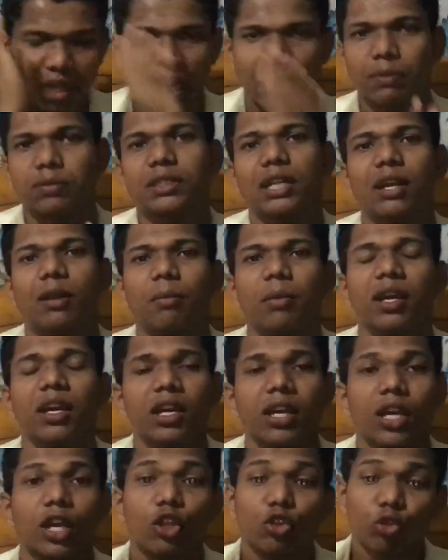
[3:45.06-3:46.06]
लाइफस्टाइल
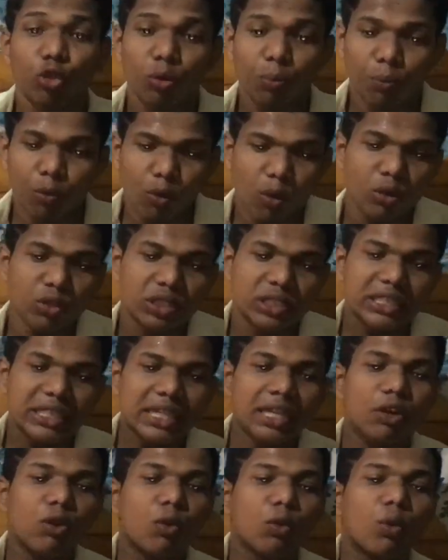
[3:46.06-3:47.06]
में तो वो
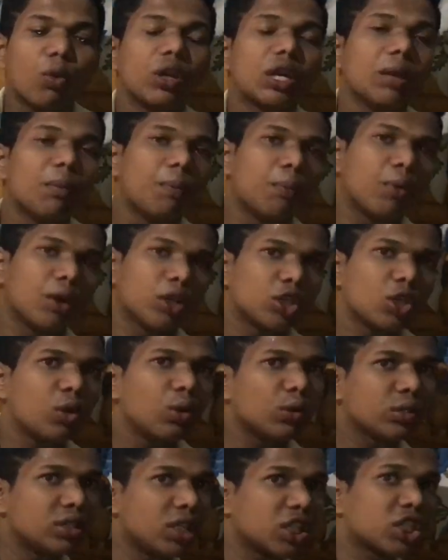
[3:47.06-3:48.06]
जिन लोगों के
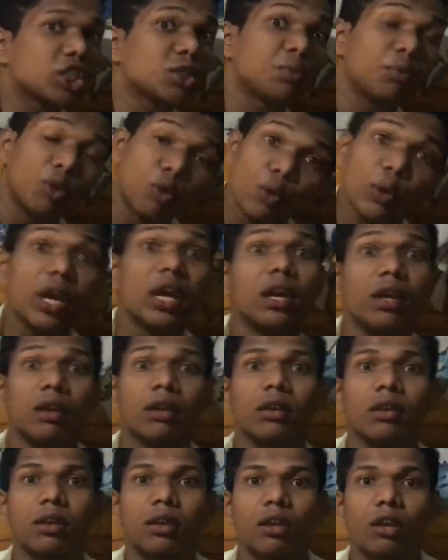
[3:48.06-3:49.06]
बदल सक्सेसफुल हुए
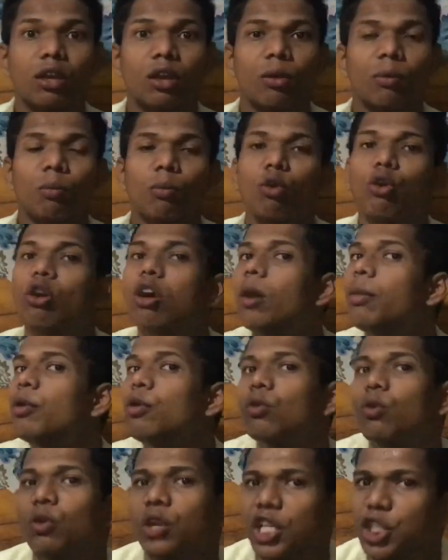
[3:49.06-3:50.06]
हैं वो कभी
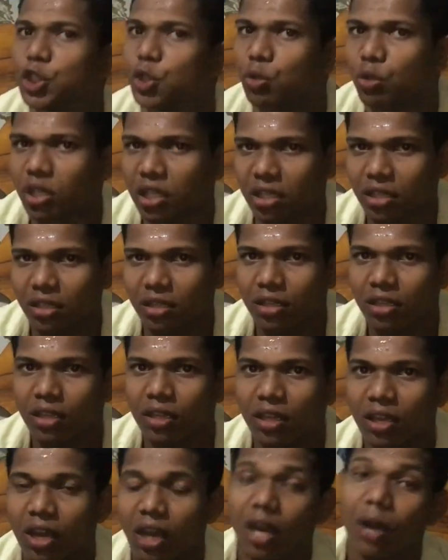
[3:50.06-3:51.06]
उनको नहीं छोड़ते
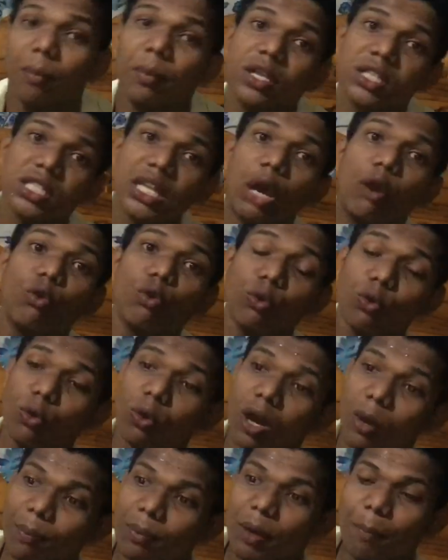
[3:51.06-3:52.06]
हमेशा
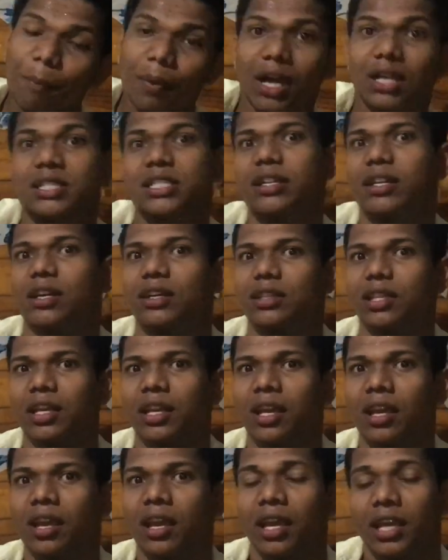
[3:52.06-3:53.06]
उनको अपने पास ही रखते
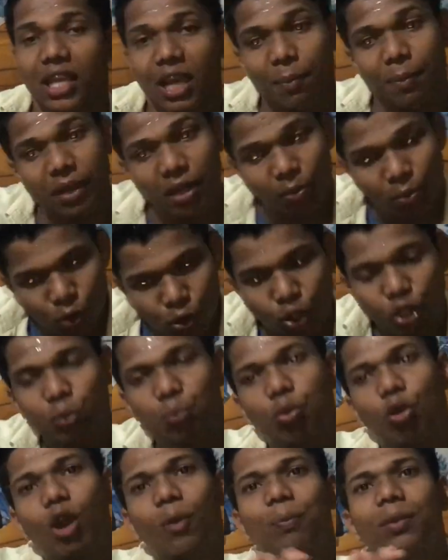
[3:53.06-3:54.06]
हैं या फिर खुद
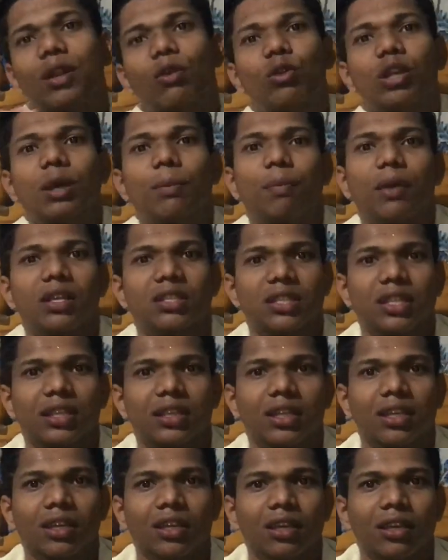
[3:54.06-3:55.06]
वो अपने उनके पास
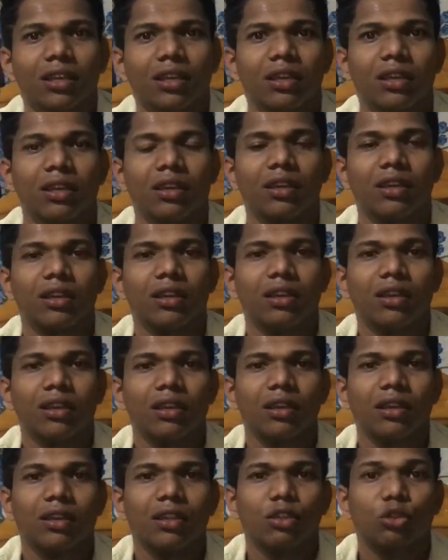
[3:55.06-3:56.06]
रहते हैं
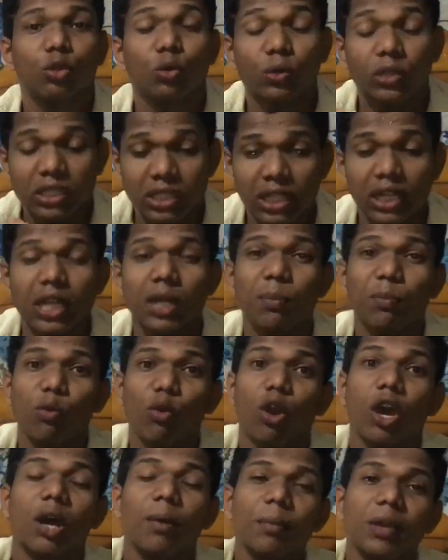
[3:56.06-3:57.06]
तो इसीलिए
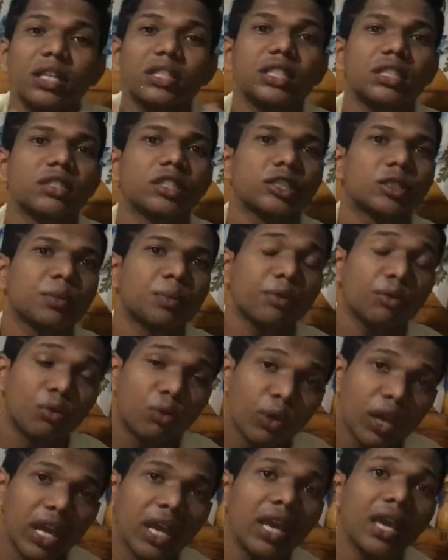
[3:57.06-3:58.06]
वो हमेशा सक्सेसफुल
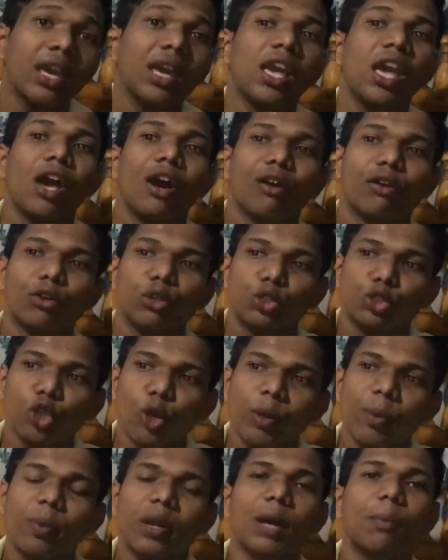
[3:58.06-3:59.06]
हुए हैं और
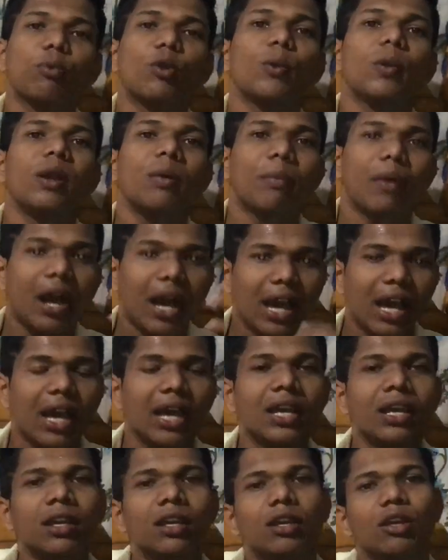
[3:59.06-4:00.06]
जो भी बड़ा प्रॉब्लम आया
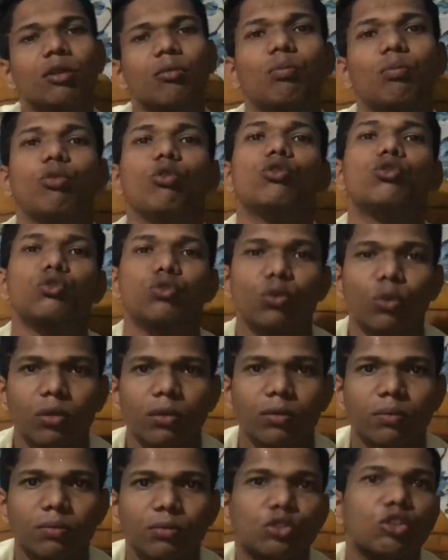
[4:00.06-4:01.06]
है वो उसको
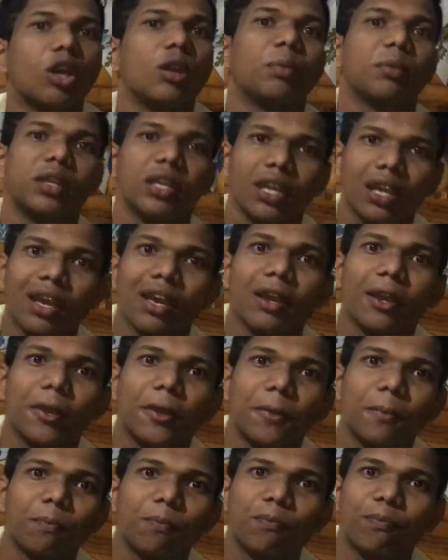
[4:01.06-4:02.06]
सॉल्व किए हैं
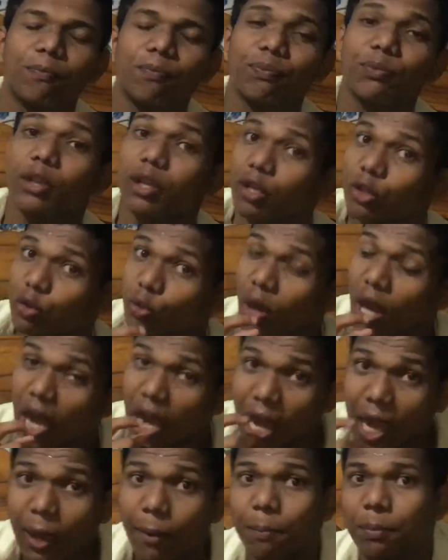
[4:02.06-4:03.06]
तो
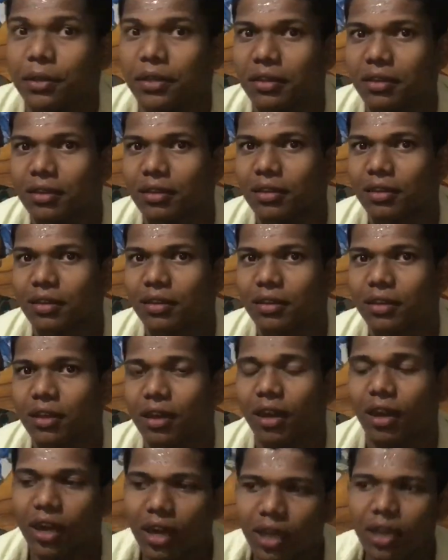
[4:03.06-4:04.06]
आप भी
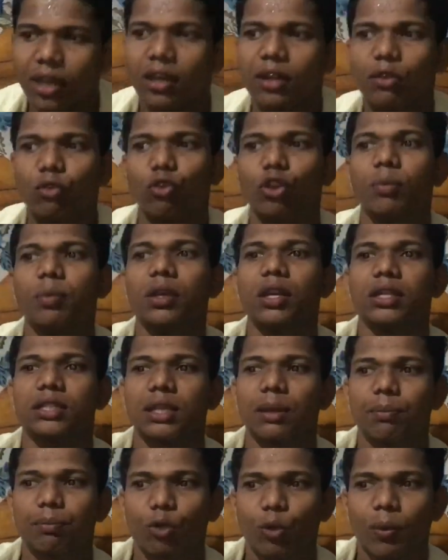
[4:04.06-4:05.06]
अगर कोई भी
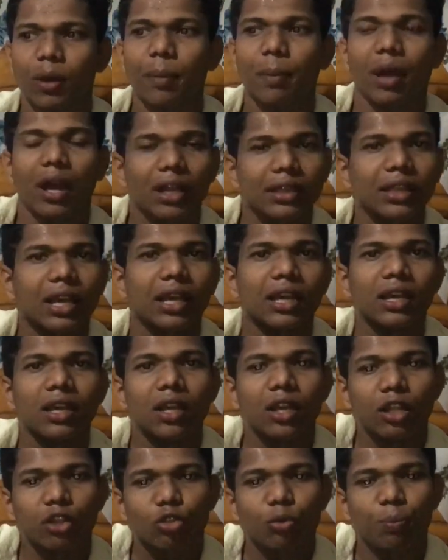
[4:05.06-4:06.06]
ऐसा प्रॉब्लम आता है
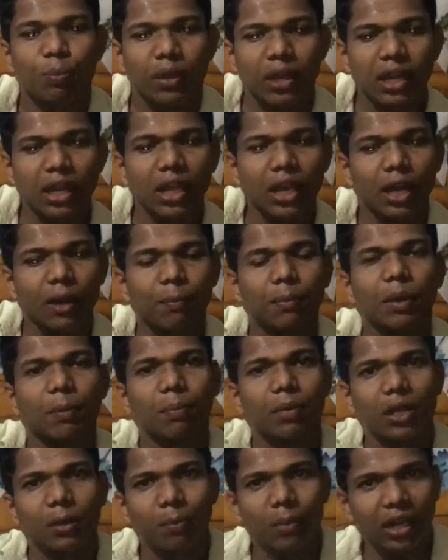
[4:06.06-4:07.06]
तो पहले अपने
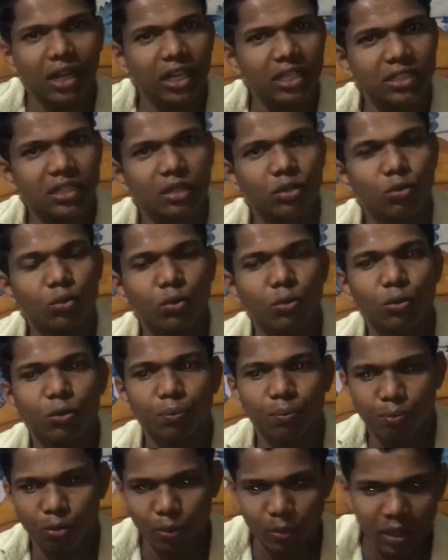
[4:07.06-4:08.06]
परिवार के साथ उन
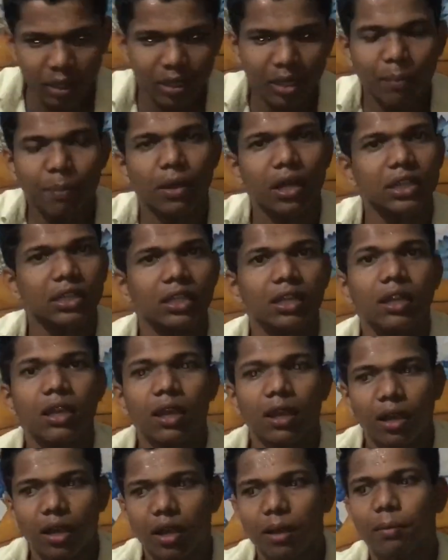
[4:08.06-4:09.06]
प्रॉब्लम के बात
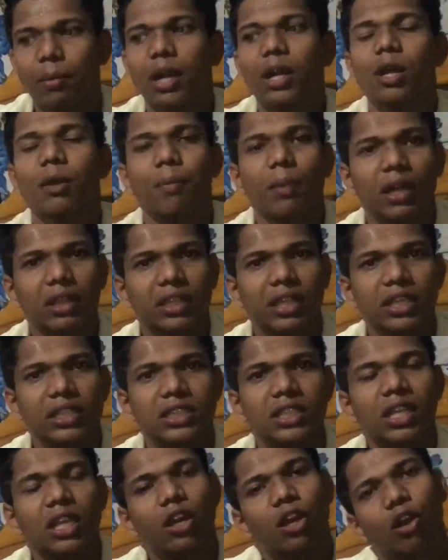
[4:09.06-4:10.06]
बारे में बात
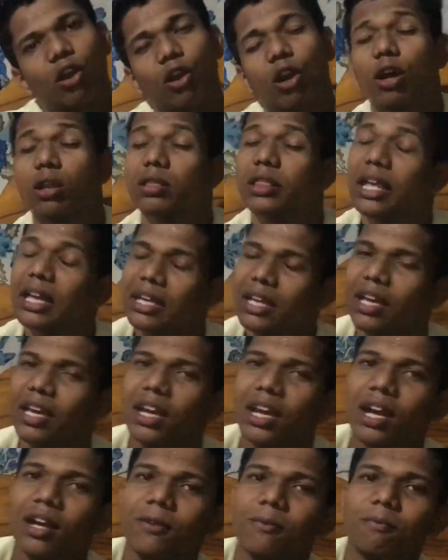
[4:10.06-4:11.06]
कीजिए और
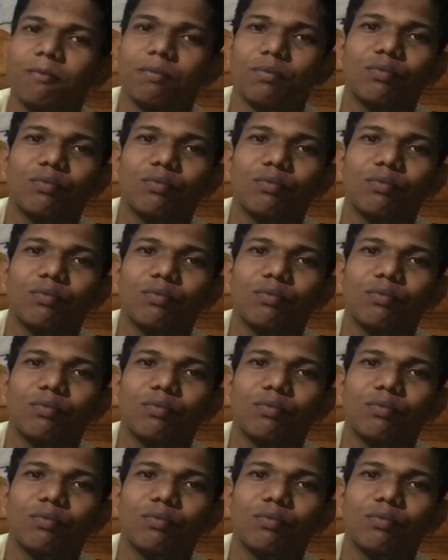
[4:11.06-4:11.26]
देखिएगा